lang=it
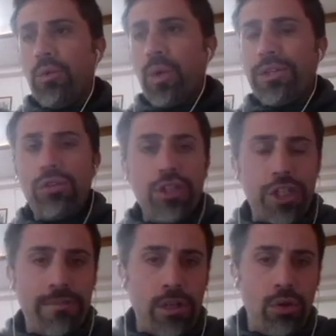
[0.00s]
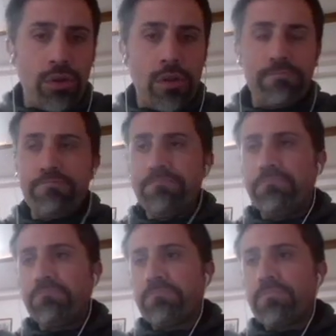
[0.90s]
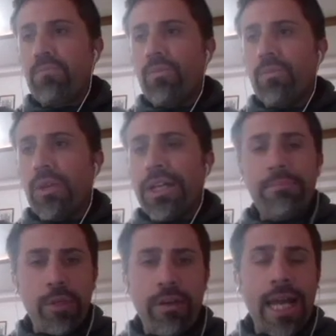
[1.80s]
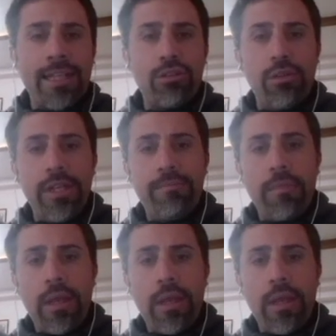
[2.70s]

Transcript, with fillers: quando diceva loro, rimproverandoli,